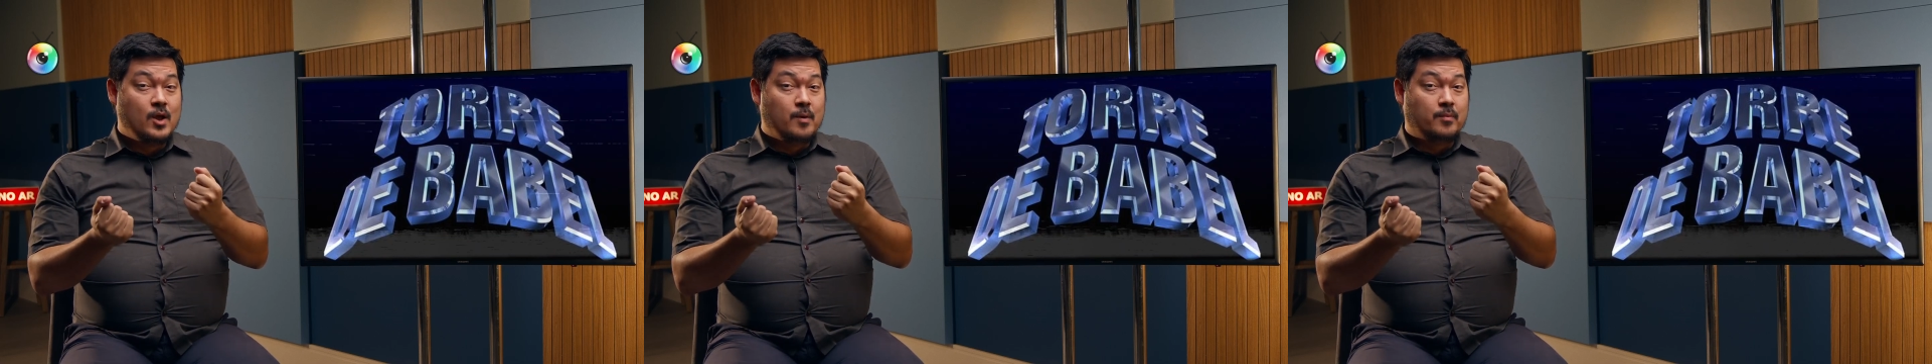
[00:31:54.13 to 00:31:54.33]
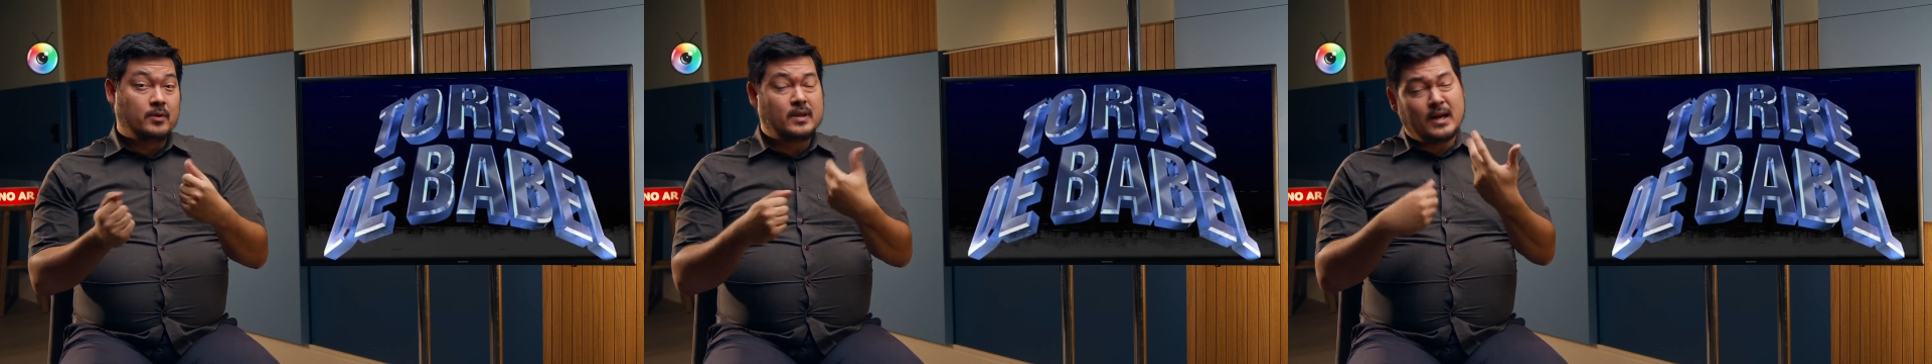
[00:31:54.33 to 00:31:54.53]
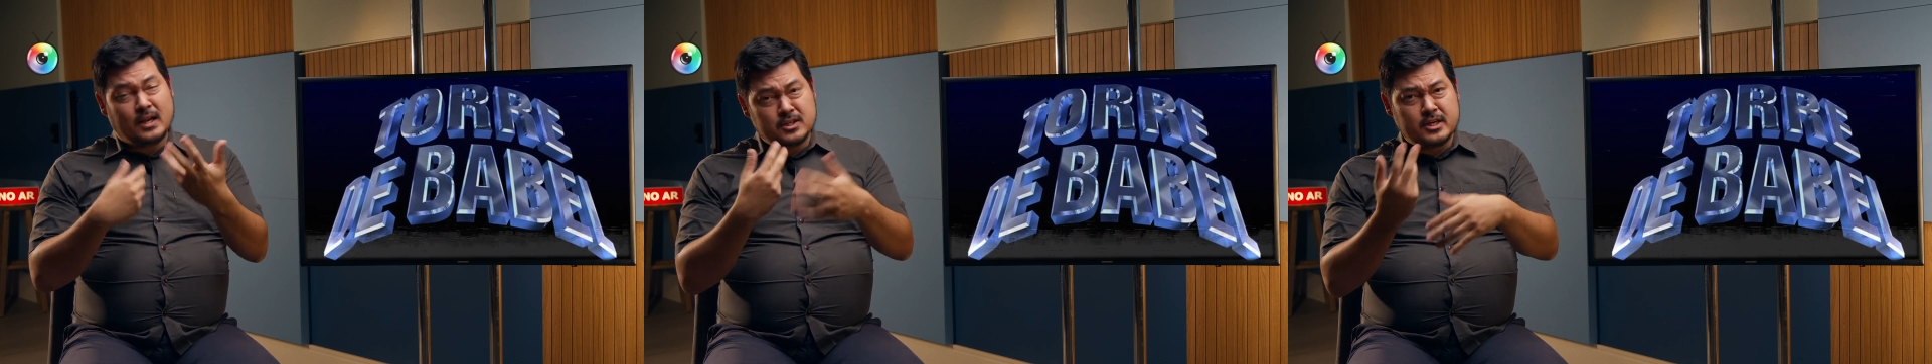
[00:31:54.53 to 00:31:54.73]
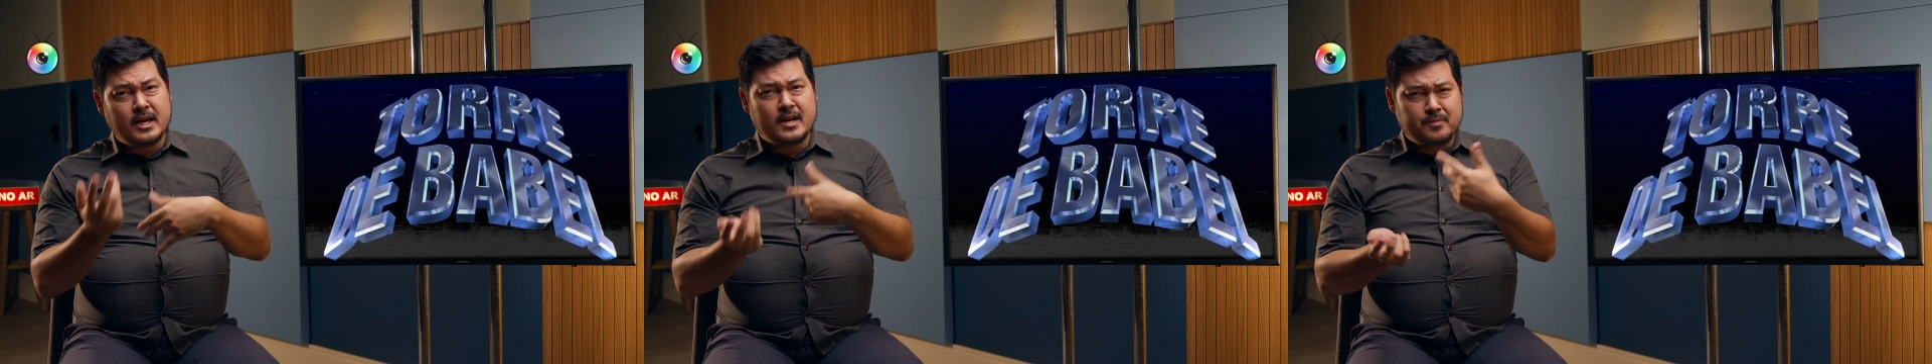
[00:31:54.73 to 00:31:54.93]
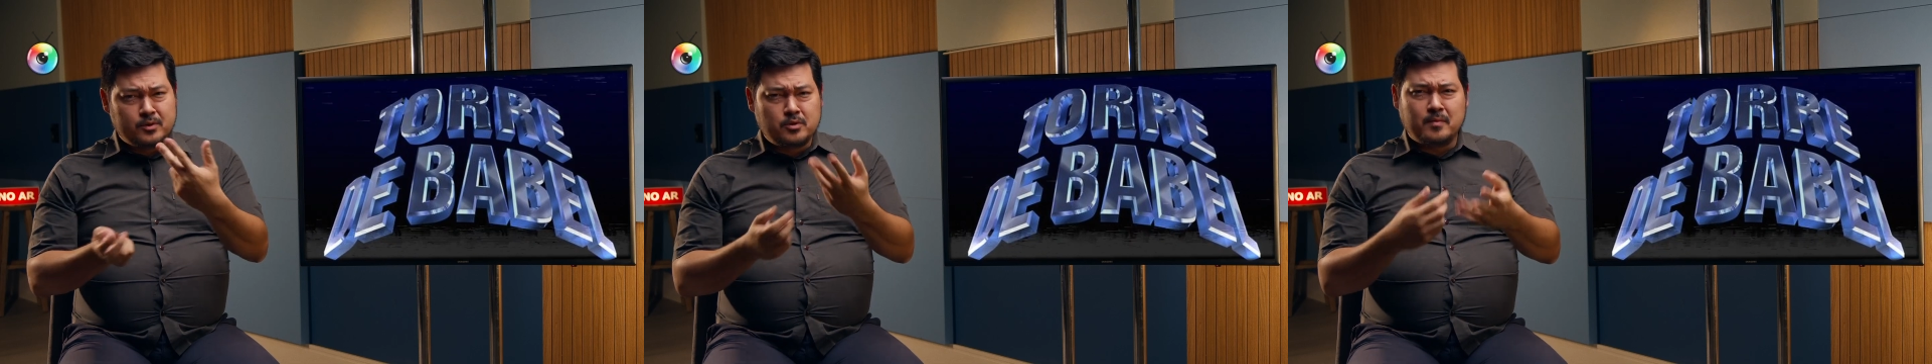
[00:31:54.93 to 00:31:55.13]
porque ela já
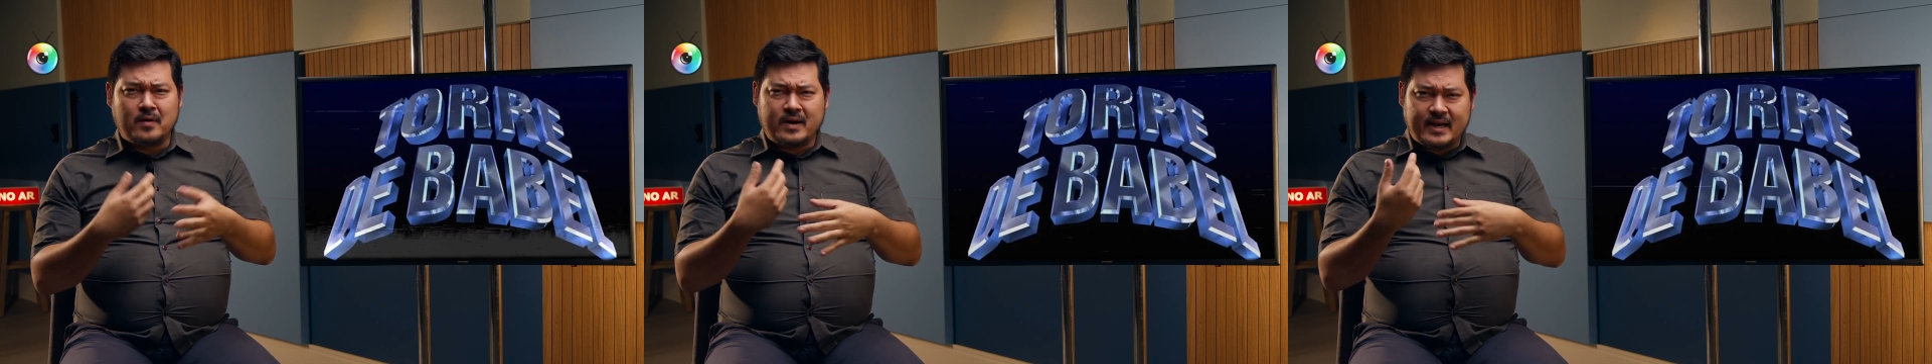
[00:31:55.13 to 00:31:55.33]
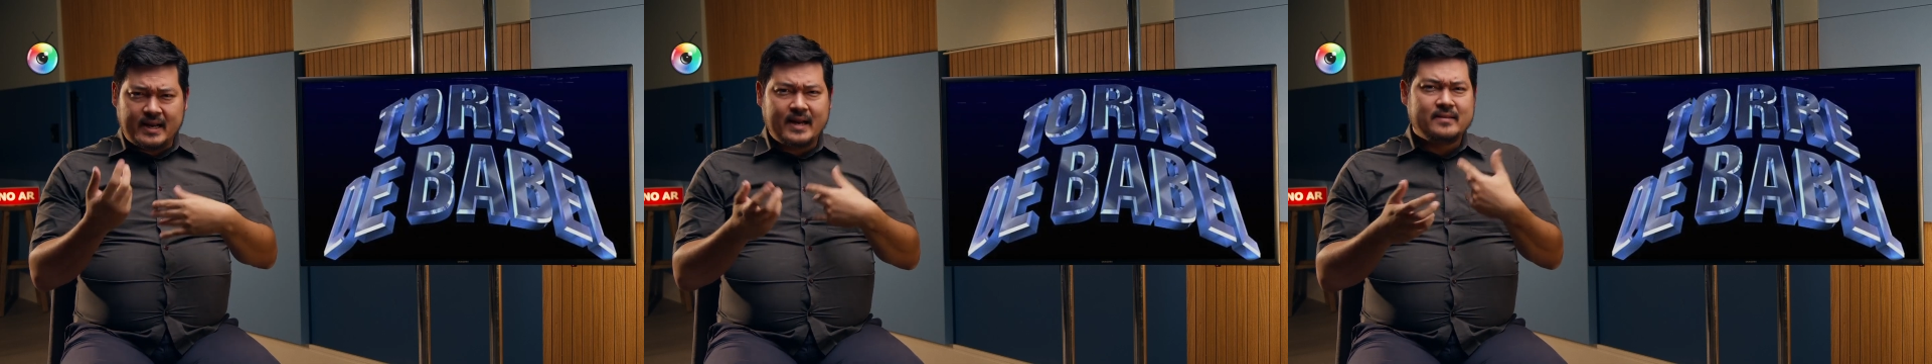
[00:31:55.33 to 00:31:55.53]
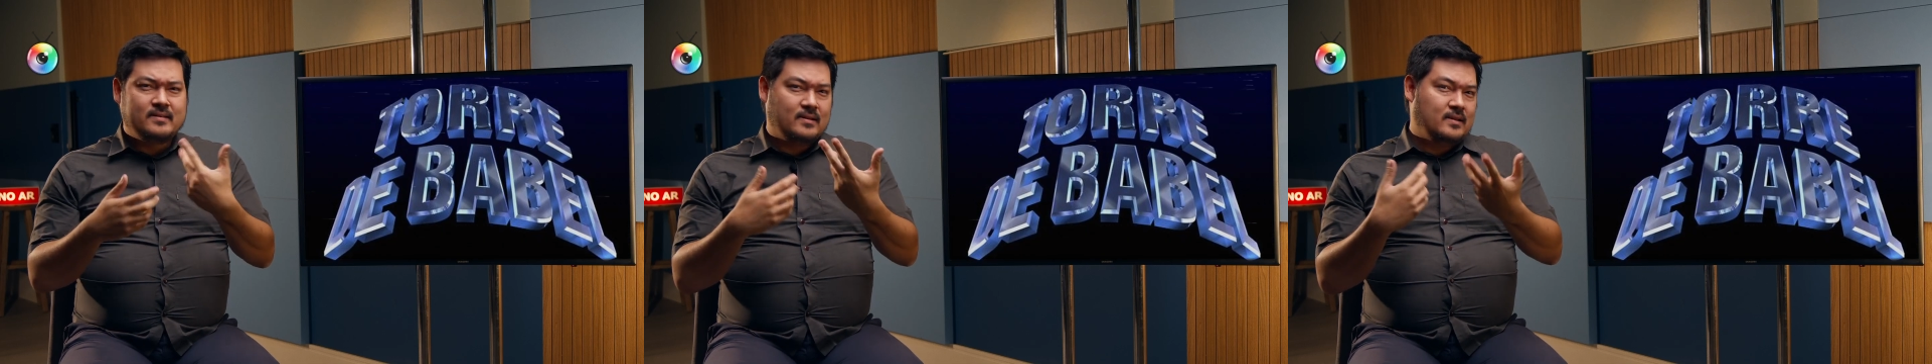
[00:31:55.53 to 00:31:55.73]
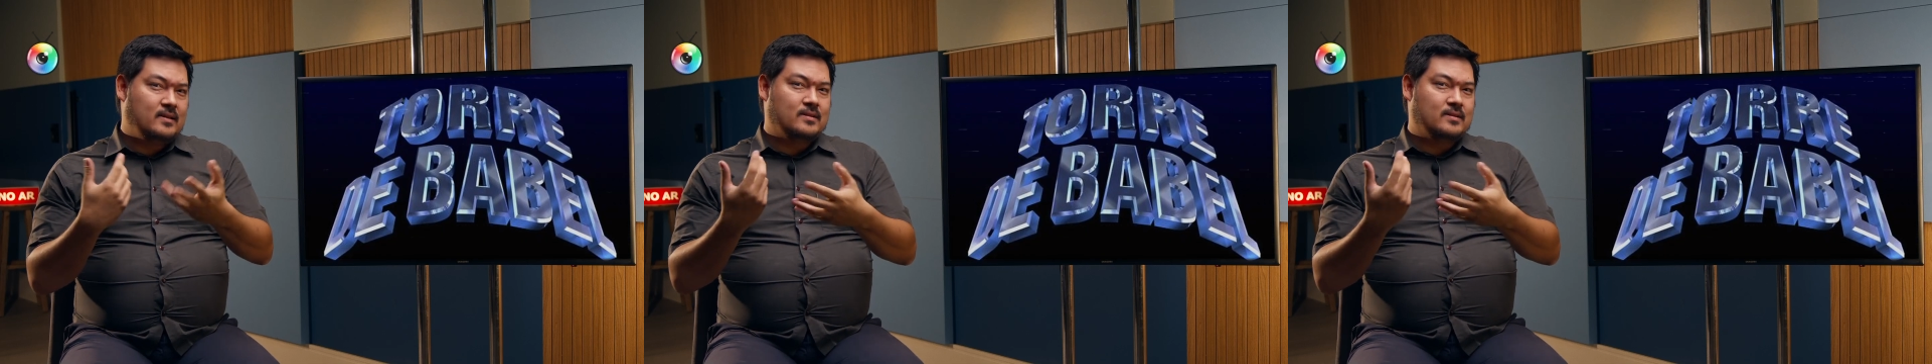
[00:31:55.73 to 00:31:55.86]
era muito mau caráter, né?